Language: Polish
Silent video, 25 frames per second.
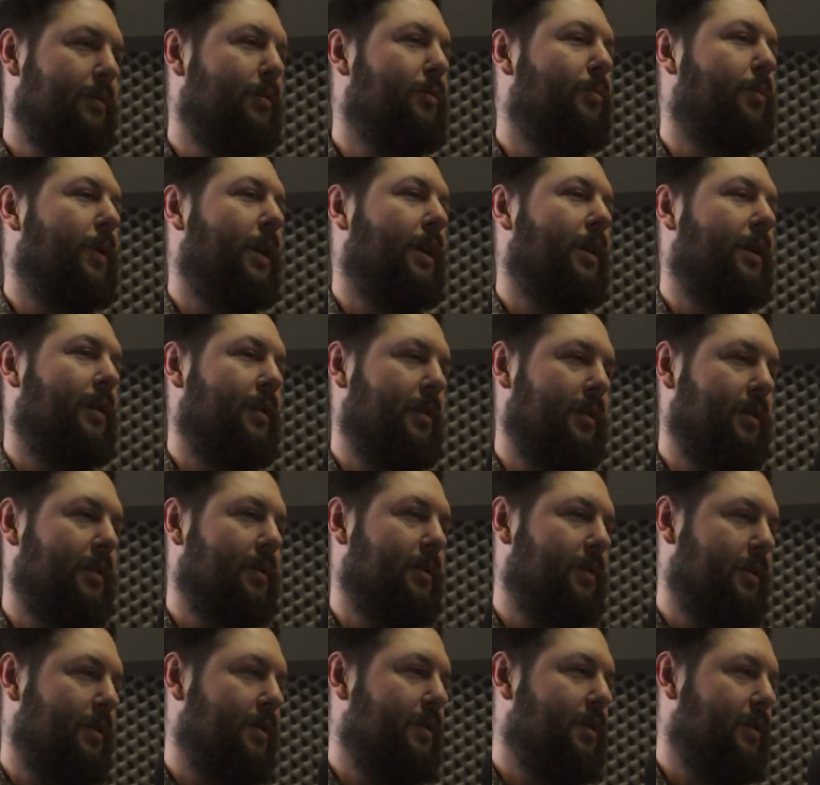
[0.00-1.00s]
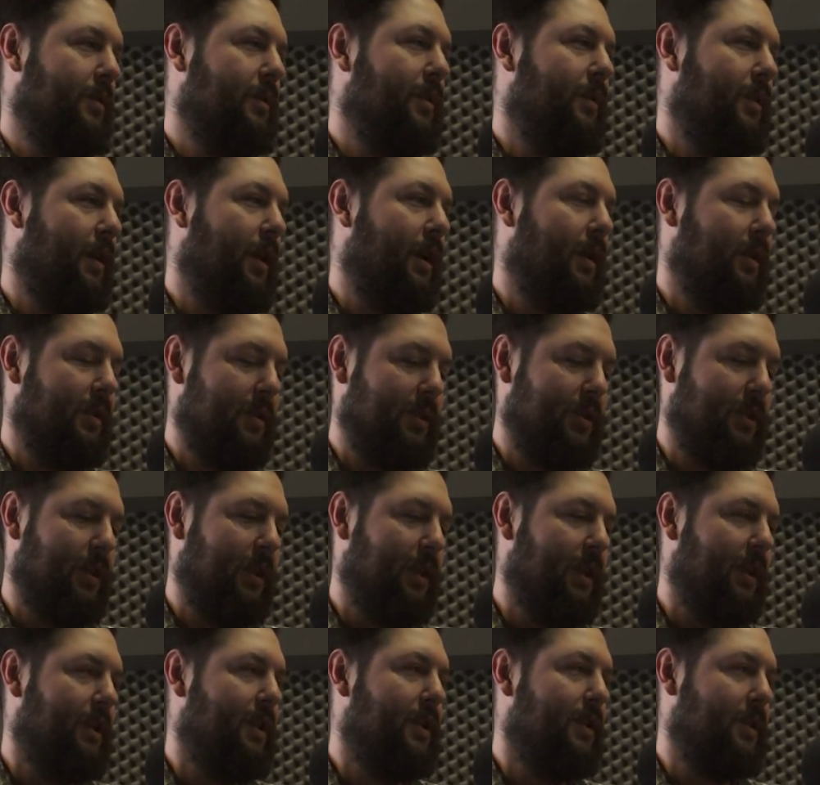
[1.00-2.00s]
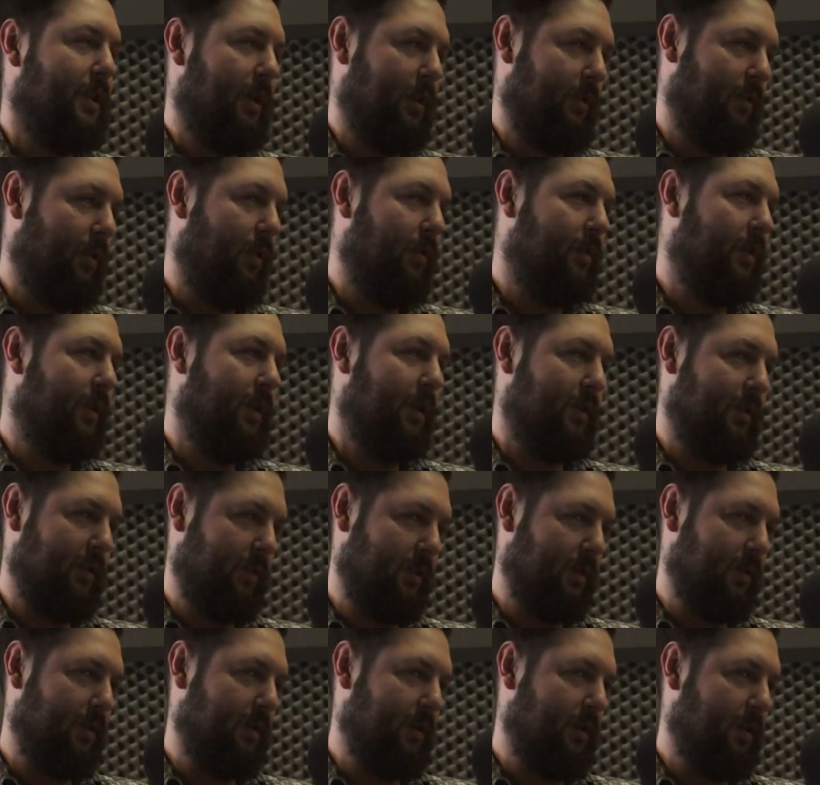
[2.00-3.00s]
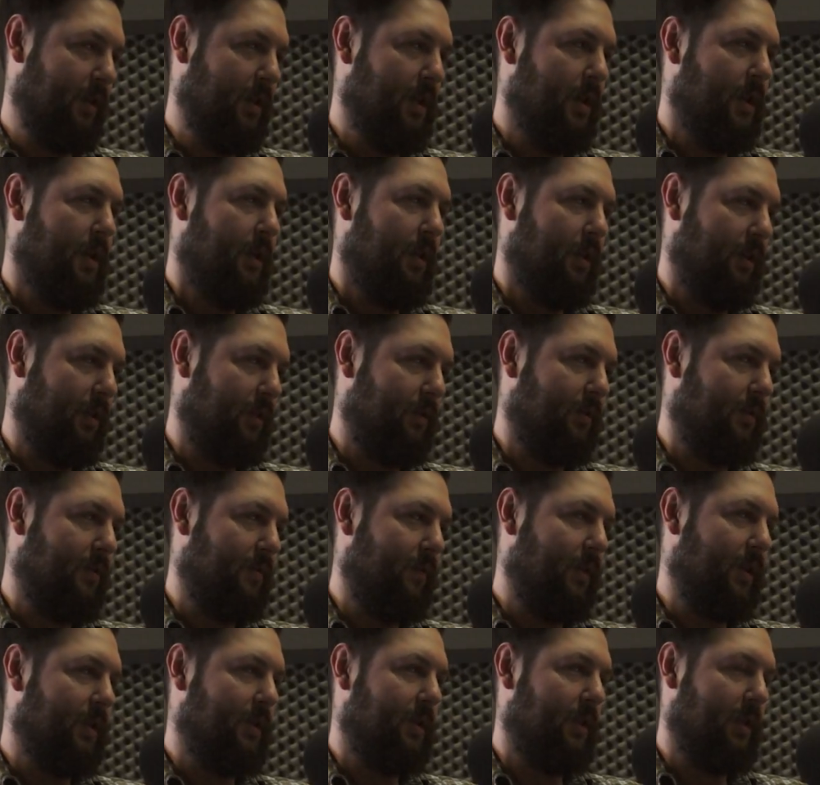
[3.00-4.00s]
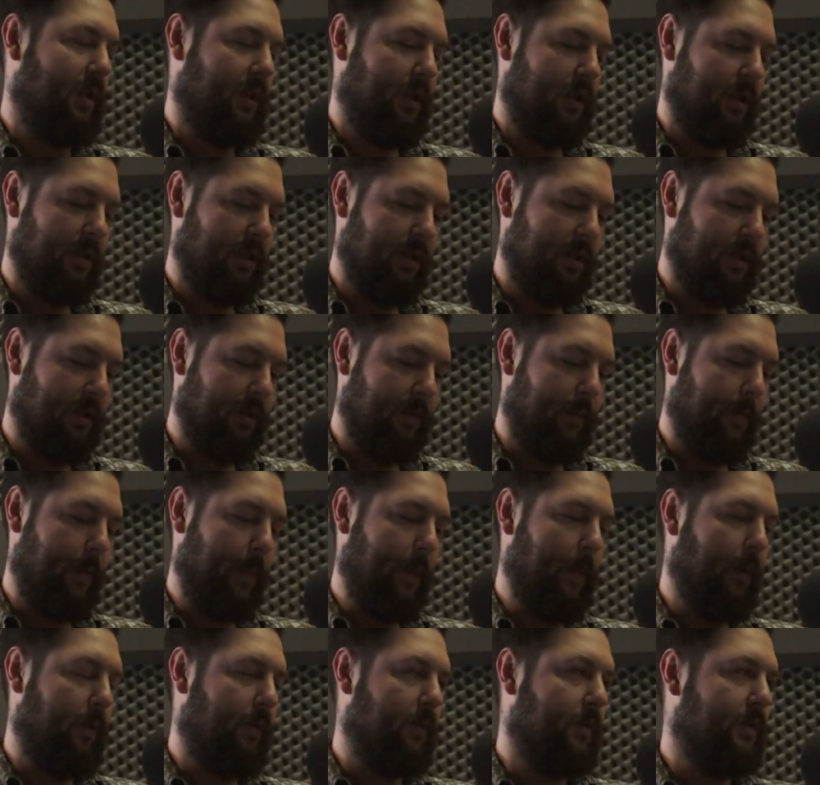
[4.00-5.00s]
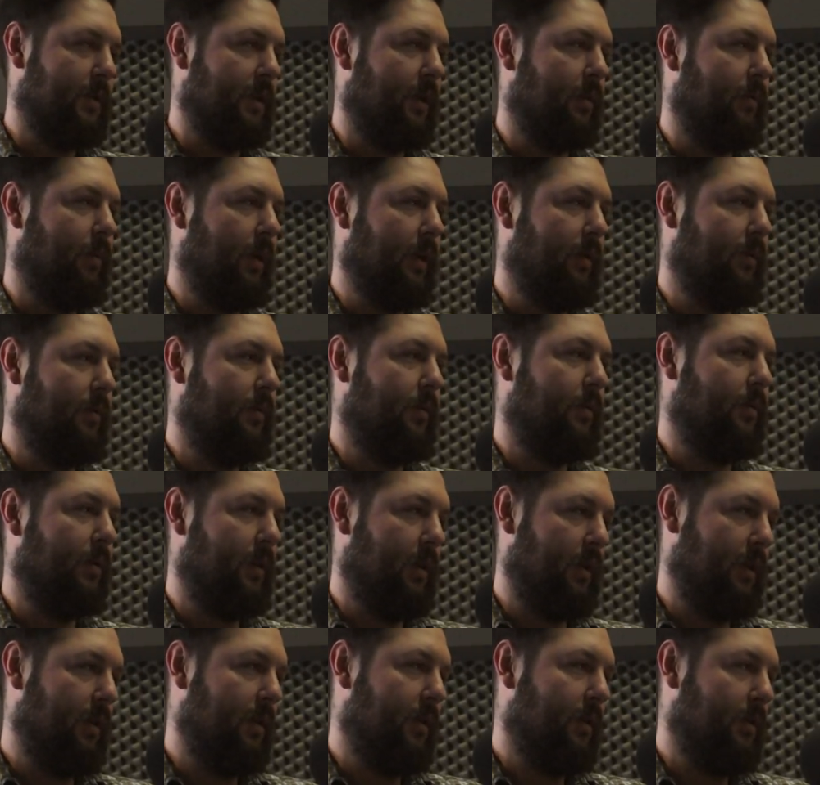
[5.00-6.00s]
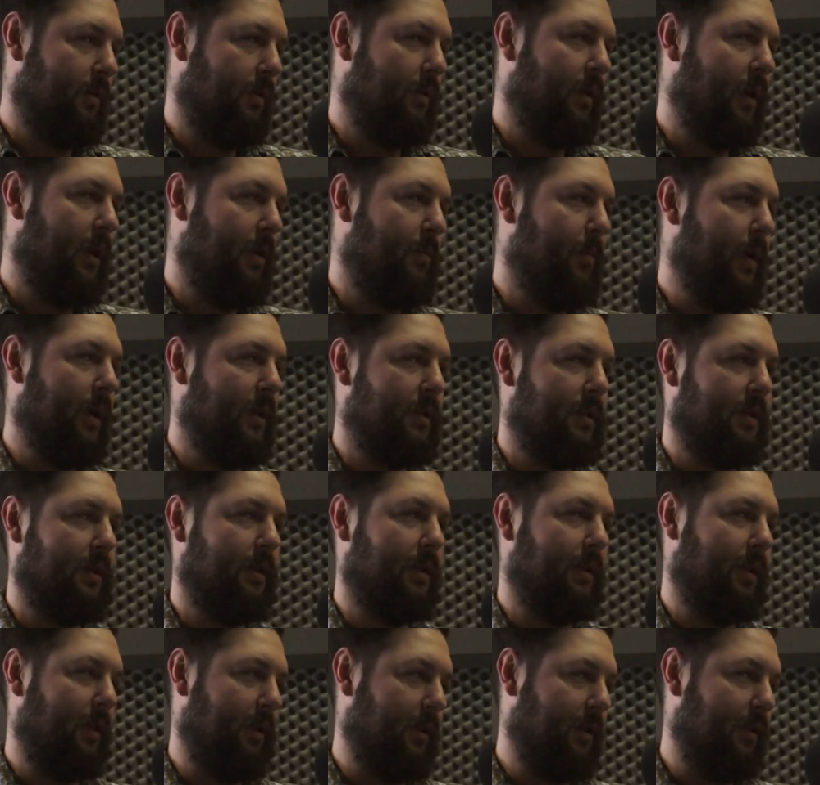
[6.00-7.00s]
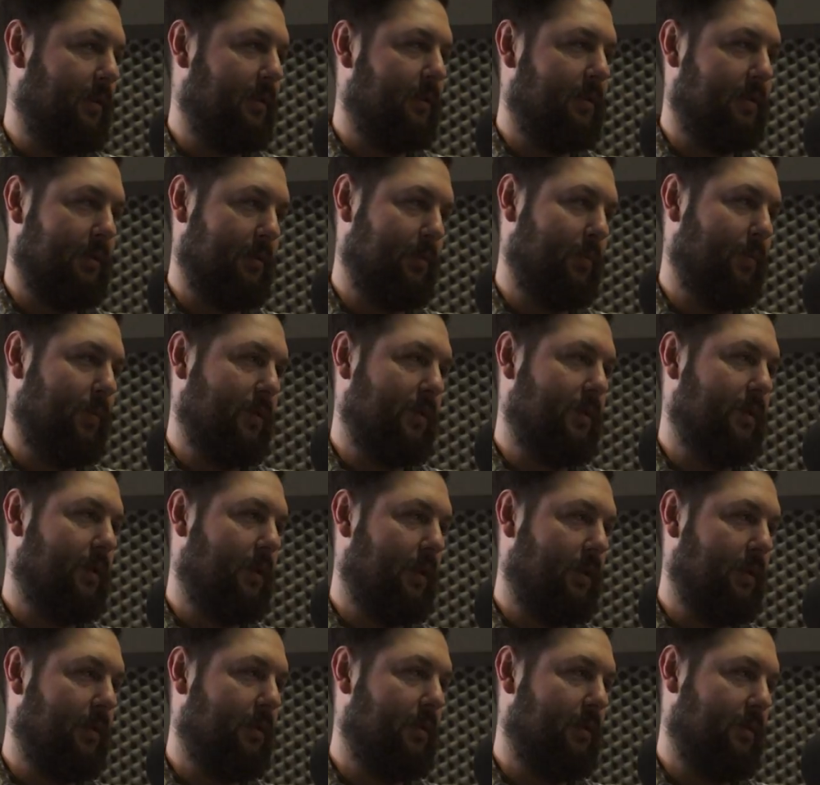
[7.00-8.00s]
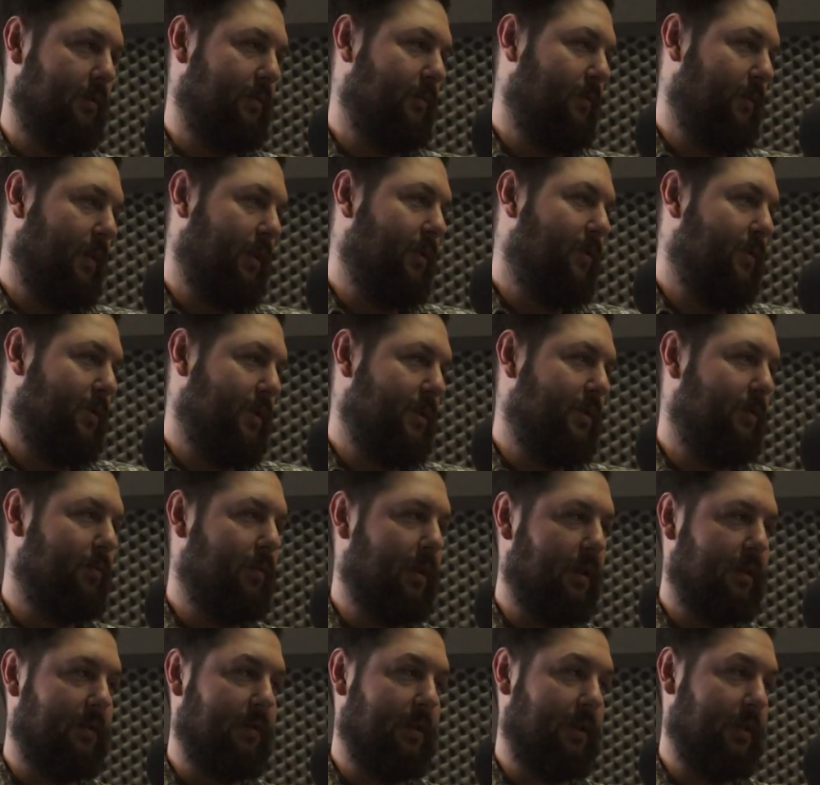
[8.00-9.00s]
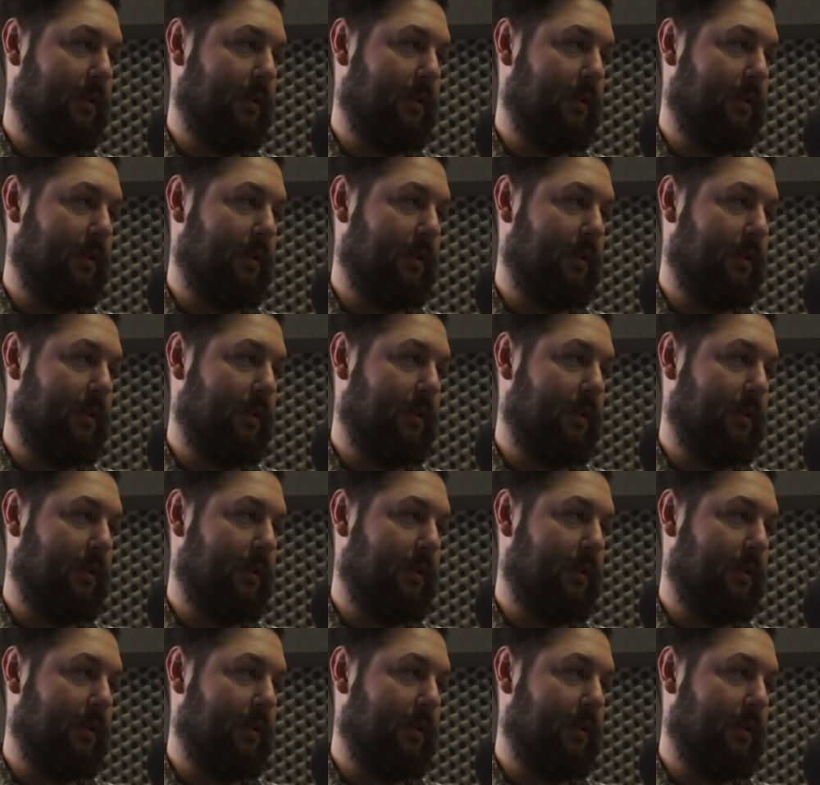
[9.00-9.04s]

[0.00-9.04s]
lubię, jak strzelę lisa, oddać to zwierzę do zakładu, do garbarza i y, później wykorzystuje